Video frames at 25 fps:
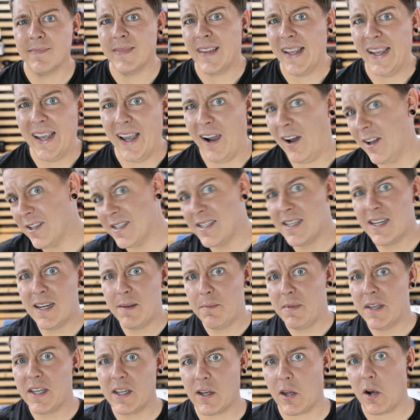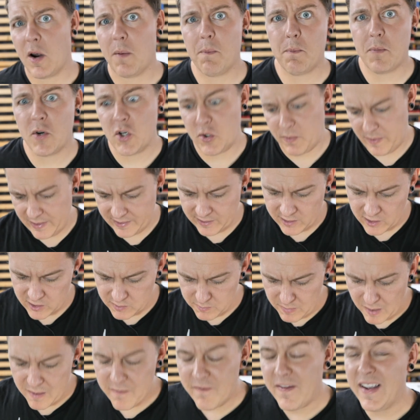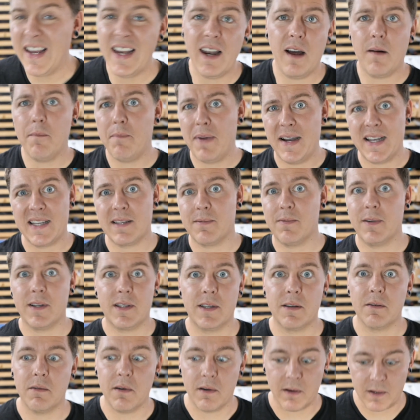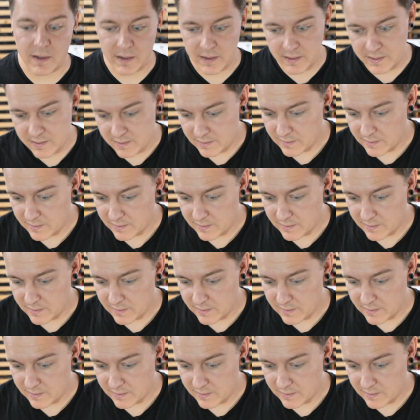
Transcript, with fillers: Er hat sich nämlich gerade beschwert, dass mein WLAN-Passwort zu lang ist.